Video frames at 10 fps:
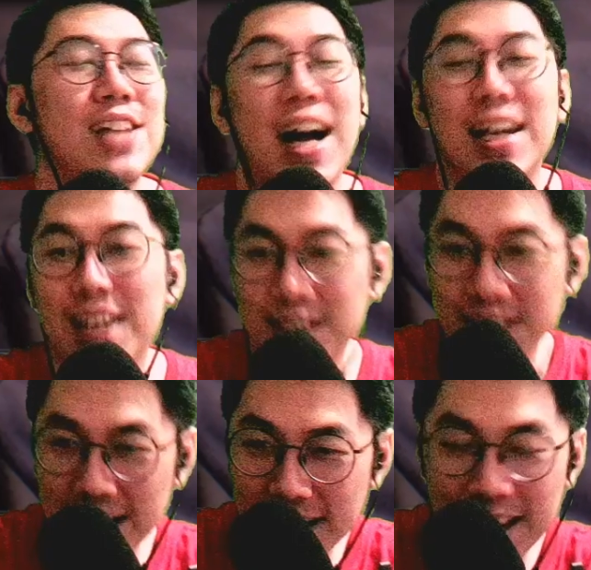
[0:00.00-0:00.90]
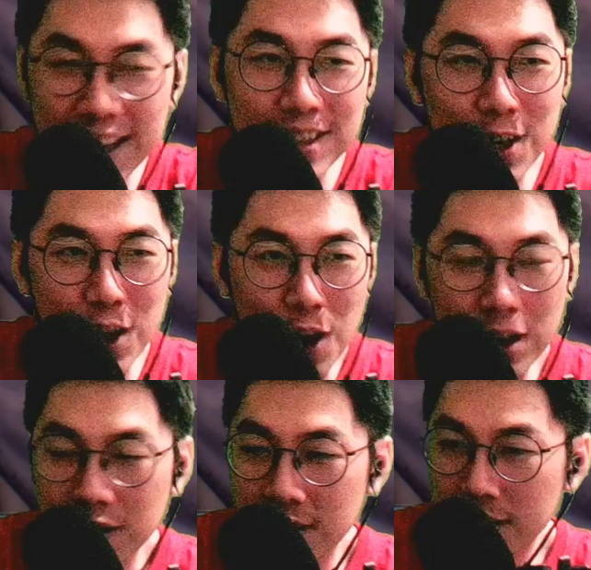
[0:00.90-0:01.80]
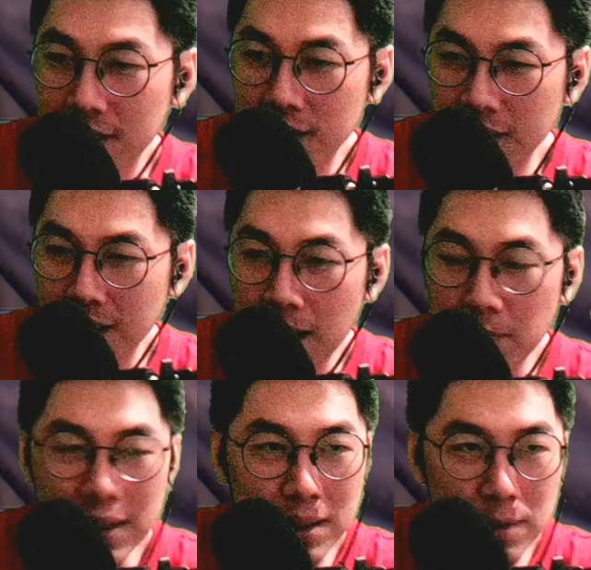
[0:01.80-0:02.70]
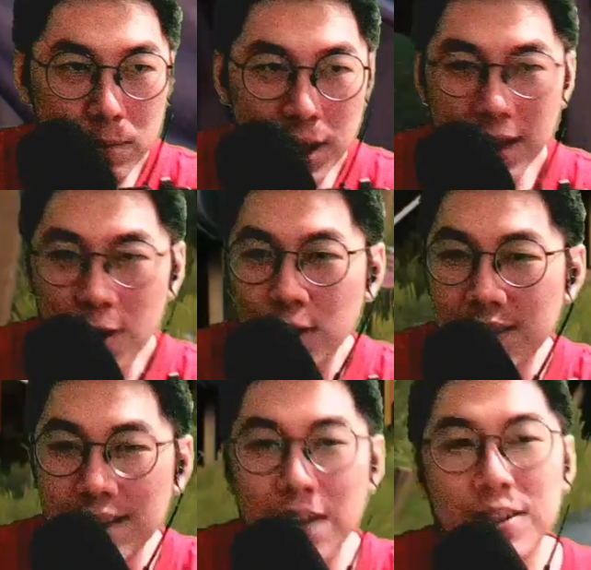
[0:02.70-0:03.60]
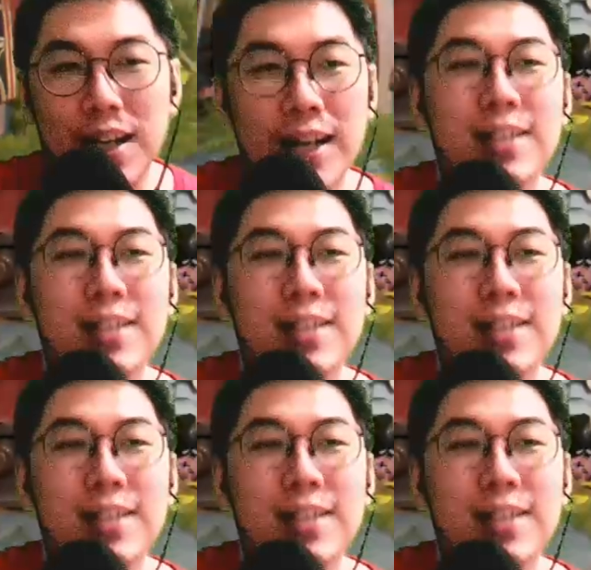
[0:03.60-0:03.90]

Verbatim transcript: jangan jangan nggak nggak ya uh, eh, ampas lima bulan hoki setahun lah